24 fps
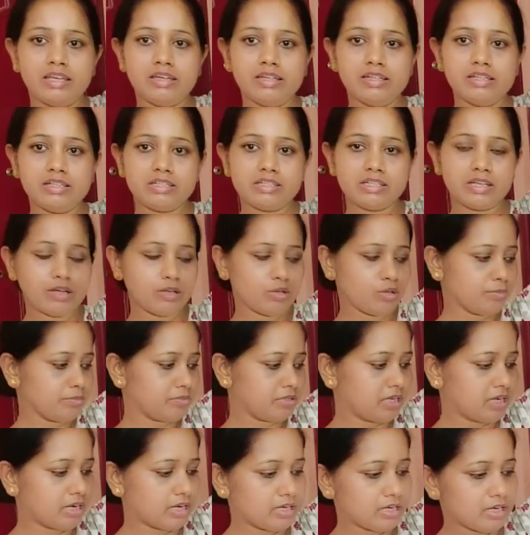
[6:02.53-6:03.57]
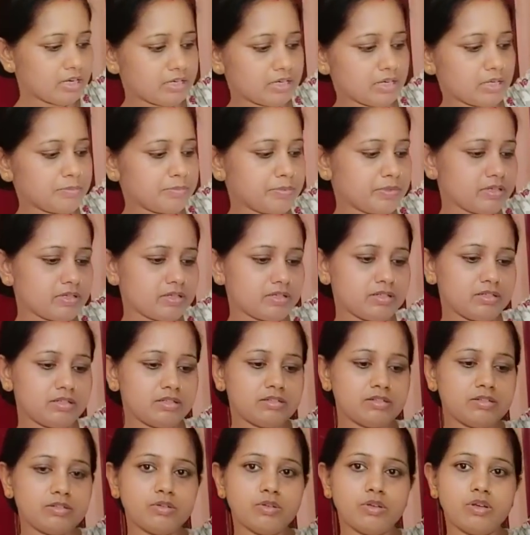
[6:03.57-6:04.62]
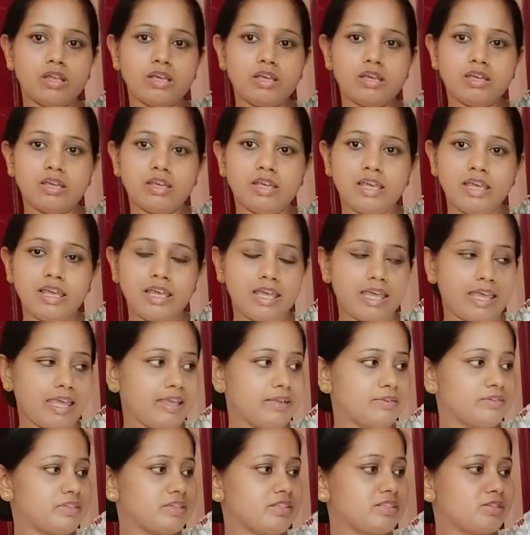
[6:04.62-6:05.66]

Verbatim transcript: নিচটা এরকম ঢিলা ঢিলা টাইপের এই